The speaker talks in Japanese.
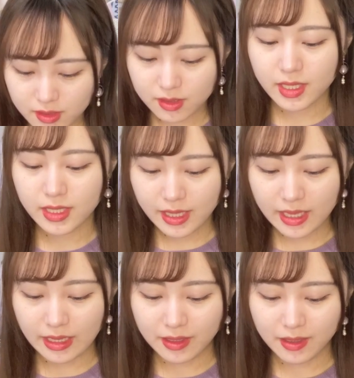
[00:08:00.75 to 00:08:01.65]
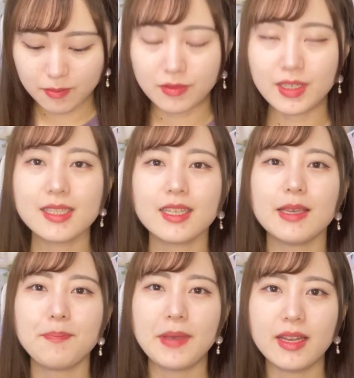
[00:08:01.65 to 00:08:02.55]
続いて、
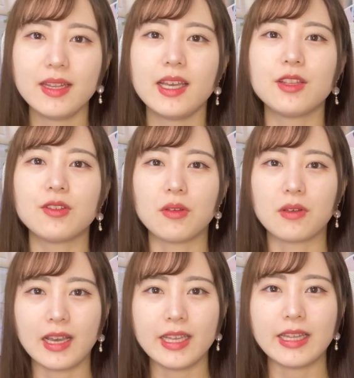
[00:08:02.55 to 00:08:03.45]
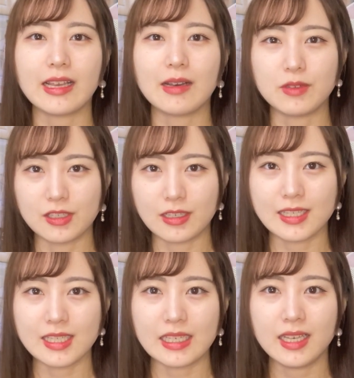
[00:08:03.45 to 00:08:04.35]
紫ペンライトの概念が難
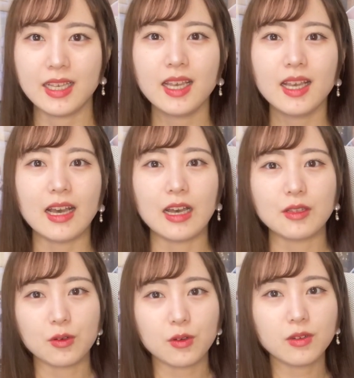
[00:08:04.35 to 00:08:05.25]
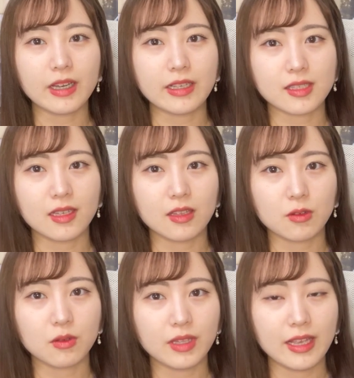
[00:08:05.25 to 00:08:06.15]
しい。今回使った
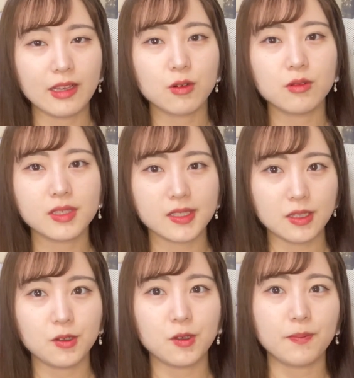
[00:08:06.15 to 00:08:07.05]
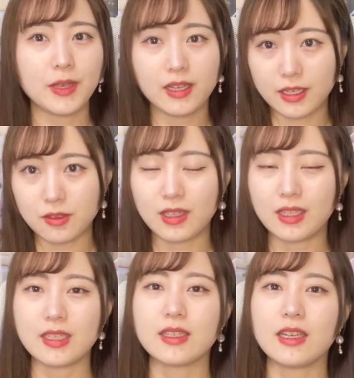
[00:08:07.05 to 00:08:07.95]
このね、公式のペンライトなん
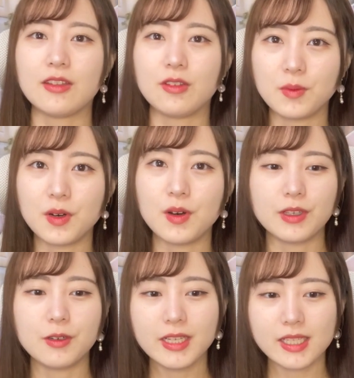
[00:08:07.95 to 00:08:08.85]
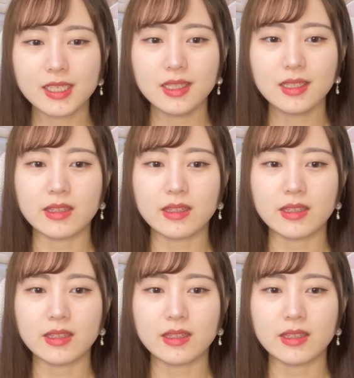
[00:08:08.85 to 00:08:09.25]
ですけれども、よりちゃんっ